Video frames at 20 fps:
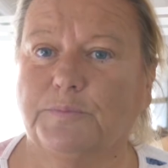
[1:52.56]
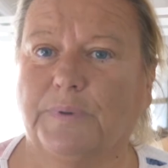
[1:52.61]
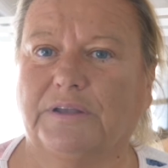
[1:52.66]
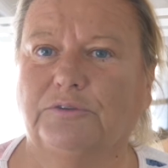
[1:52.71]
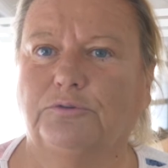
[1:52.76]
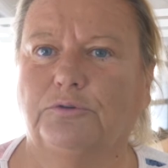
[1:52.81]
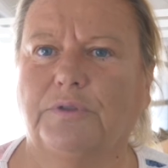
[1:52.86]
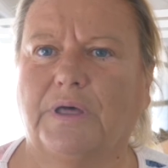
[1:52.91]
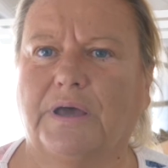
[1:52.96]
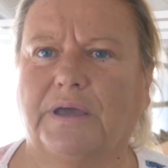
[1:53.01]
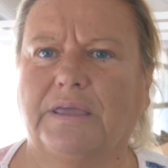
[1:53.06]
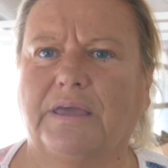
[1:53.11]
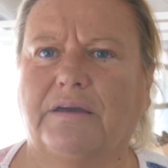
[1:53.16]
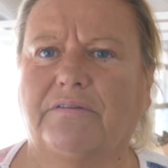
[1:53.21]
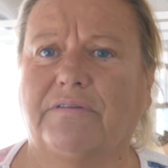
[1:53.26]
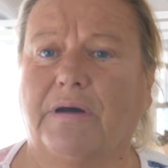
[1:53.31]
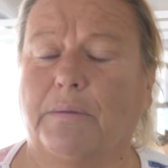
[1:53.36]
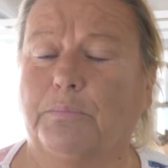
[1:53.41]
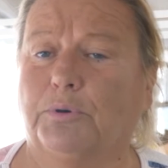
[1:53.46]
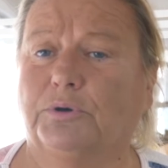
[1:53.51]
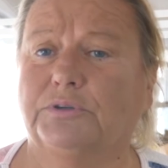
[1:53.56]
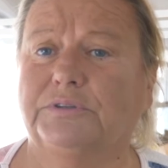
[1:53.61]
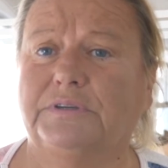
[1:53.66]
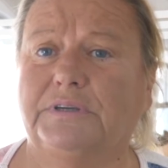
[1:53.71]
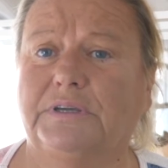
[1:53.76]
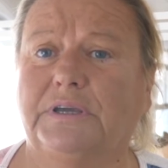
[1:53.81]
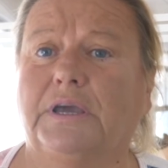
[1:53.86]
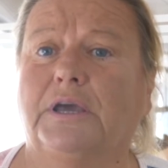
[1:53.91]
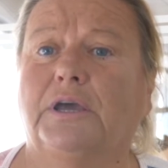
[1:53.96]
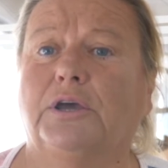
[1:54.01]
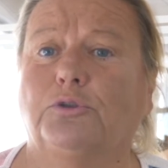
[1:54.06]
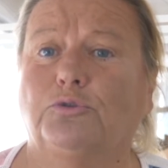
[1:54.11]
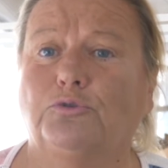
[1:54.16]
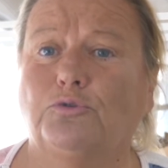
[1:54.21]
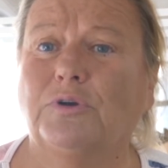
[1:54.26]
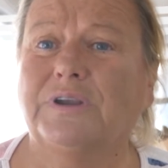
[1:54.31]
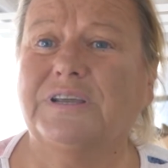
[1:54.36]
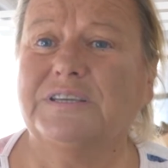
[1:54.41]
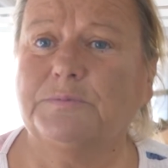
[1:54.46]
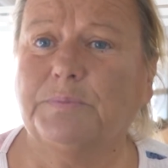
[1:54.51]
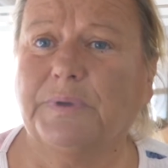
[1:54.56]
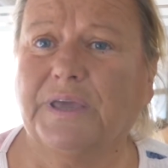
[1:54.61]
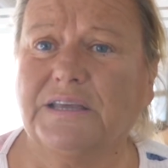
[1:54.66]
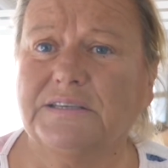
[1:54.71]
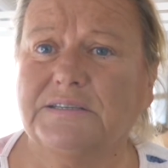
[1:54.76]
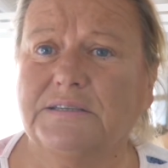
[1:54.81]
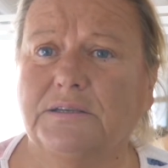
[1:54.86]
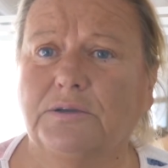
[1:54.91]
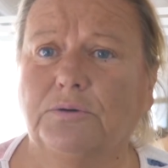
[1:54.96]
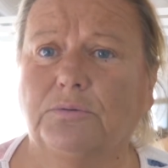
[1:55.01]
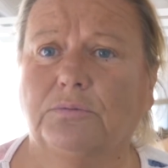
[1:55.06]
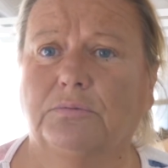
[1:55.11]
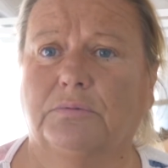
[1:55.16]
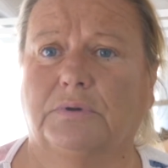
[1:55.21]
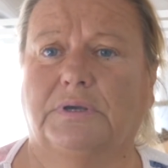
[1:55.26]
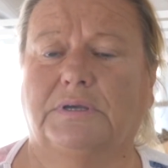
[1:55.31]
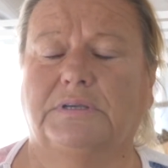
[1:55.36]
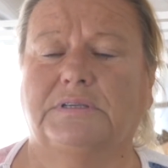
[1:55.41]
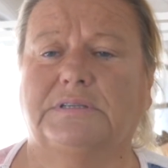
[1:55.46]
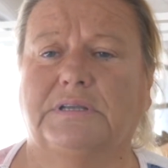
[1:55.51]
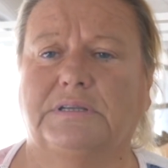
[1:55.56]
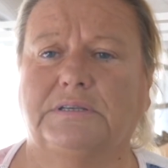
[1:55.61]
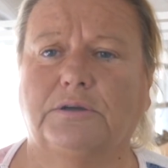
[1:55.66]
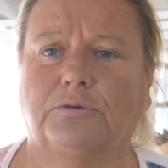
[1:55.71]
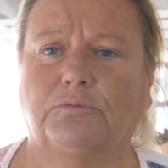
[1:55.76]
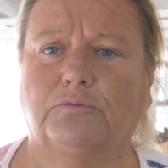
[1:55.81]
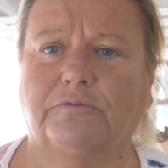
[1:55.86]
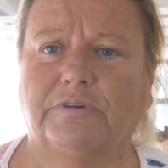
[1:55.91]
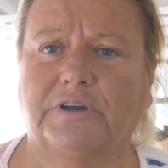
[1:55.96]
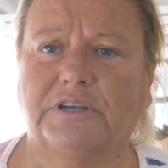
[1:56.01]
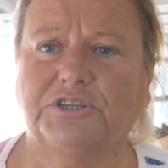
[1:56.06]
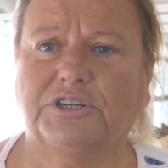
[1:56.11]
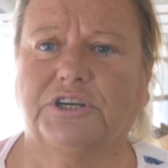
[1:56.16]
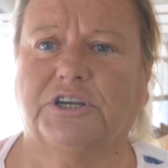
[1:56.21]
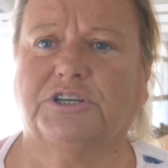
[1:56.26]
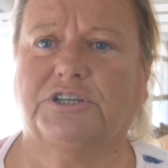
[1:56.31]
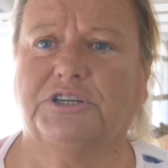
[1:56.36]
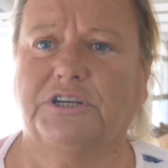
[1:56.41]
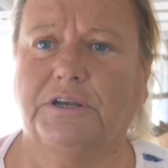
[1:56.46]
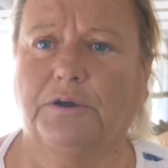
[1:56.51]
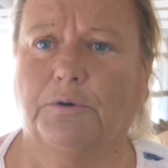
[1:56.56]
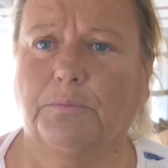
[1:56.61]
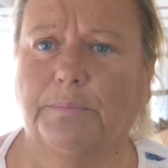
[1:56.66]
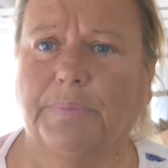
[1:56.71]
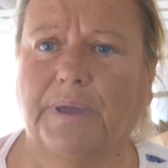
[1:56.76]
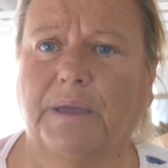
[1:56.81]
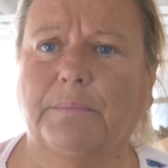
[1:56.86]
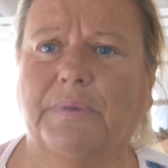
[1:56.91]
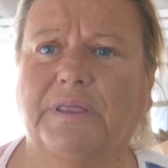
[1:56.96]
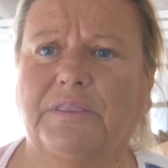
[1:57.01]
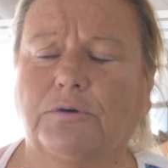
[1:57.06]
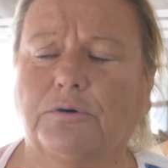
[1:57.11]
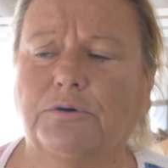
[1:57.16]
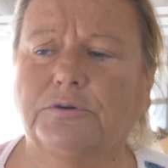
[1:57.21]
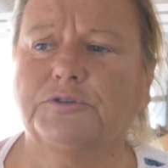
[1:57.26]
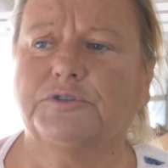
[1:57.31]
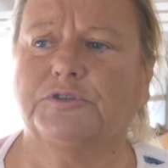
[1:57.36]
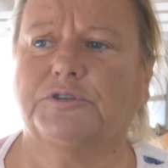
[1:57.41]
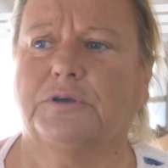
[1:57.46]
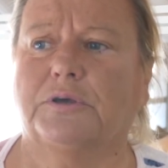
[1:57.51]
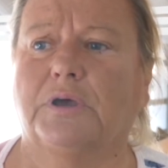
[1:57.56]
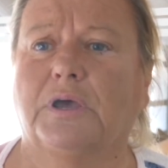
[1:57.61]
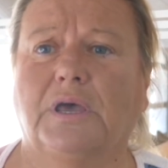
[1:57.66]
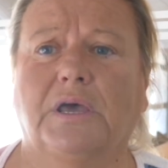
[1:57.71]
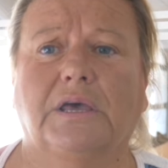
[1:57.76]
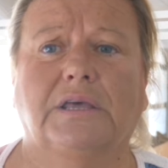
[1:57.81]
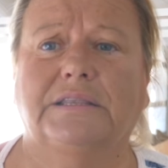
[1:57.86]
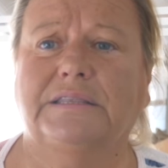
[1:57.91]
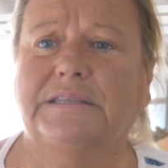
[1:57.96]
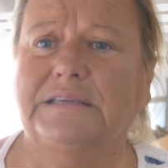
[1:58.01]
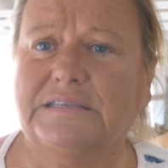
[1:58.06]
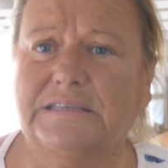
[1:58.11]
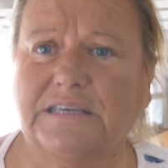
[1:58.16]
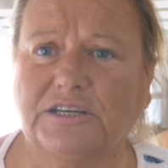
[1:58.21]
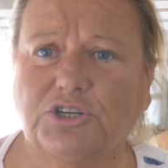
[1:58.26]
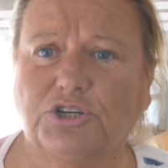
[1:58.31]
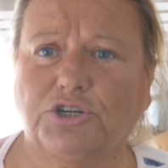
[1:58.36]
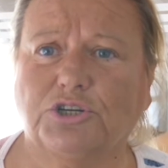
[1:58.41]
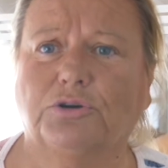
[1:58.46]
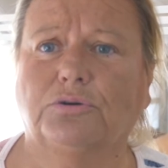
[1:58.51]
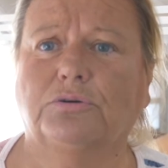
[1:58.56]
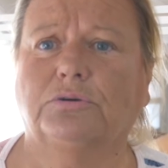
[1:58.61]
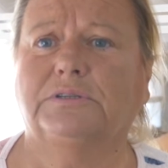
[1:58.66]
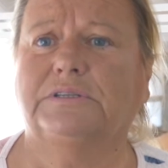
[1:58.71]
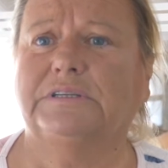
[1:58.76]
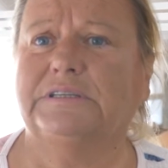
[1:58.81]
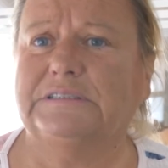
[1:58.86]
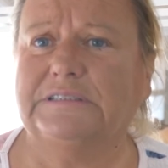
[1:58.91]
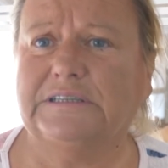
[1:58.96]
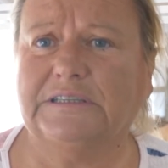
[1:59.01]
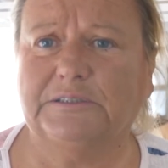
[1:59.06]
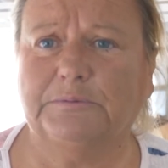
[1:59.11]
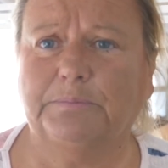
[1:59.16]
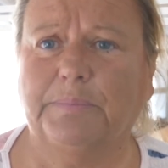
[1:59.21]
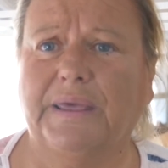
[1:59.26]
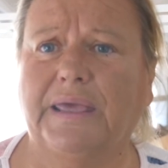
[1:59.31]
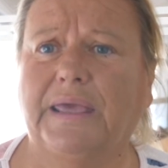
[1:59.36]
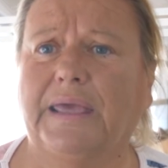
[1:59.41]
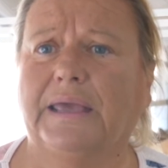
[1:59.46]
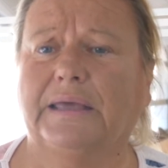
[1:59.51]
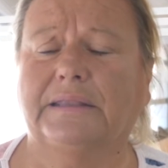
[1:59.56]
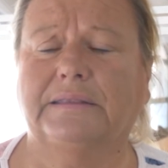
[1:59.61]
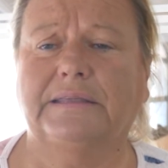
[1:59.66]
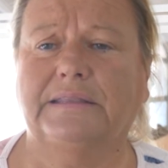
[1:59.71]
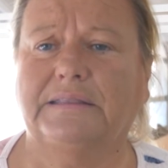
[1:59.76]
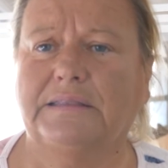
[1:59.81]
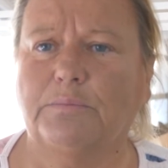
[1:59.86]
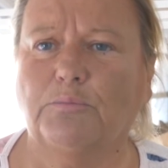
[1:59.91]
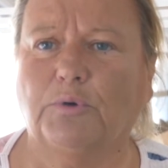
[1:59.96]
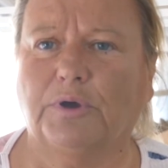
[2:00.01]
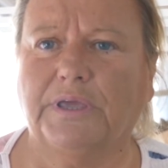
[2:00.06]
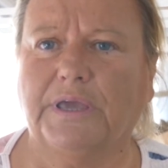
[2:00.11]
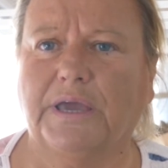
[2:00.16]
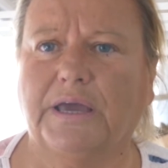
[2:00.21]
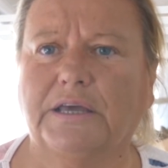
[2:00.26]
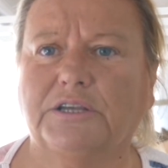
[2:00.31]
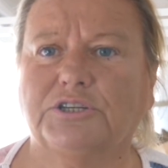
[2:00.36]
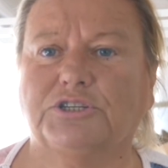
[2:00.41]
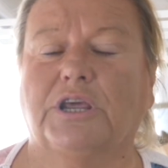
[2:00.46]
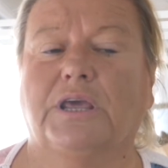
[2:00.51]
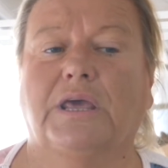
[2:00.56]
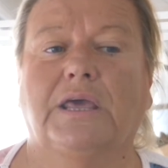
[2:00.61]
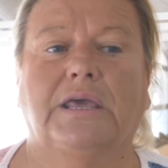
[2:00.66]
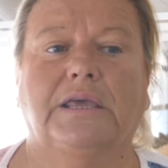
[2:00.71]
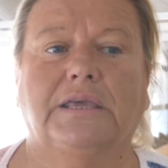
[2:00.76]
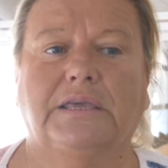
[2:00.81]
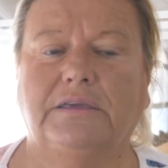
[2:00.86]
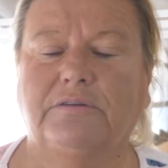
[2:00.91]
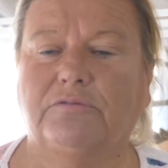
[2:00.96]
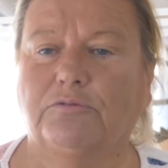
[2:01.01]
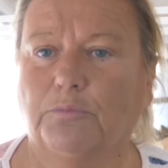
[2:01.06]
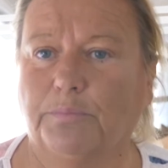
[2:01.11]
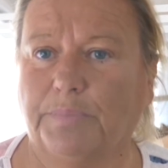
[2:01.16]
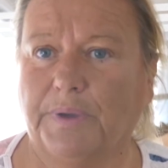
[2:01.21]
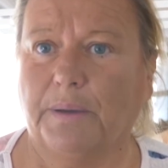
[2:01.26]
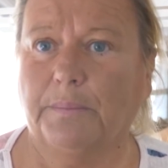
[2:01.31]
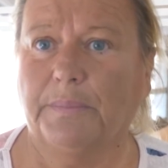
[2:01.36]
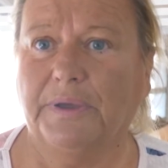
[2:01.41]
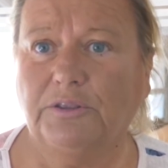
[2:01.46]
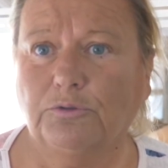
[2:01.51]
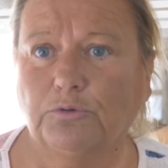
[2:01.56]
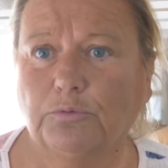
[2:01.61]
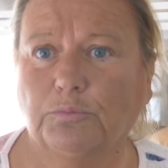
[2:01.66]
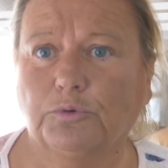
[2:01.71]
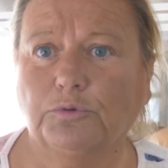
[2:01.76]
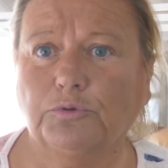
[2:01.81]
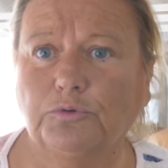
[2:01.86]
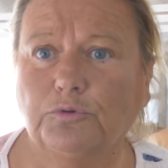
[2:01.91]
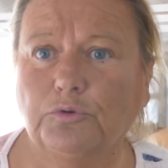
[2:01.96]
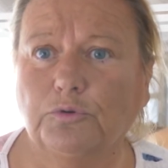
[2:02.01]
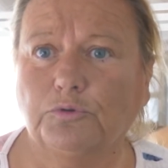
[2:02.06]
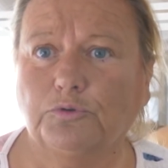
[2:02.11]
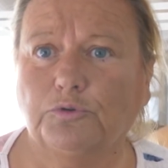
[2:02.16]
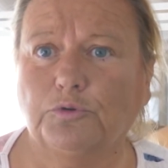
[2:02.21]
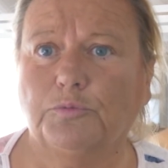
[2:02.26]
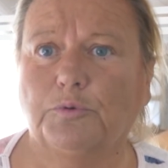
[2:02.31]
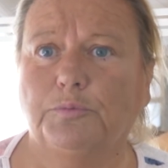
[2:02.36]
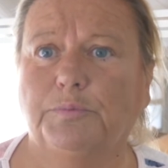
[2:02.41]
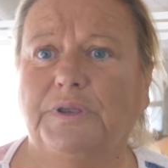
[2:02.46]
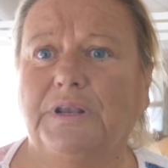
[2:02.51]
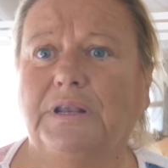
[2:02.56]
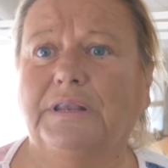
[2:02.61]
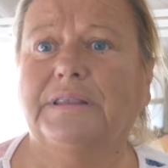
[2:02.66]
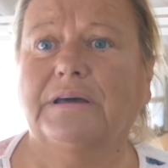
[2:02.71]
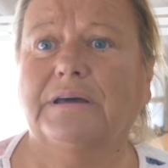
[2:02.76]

partenariat va apporter de l'inspiration, hein, c'est-à-dire on va chercher en permanence des sachants, des experts, des témoignages qui vont permettre au monde de l'automobile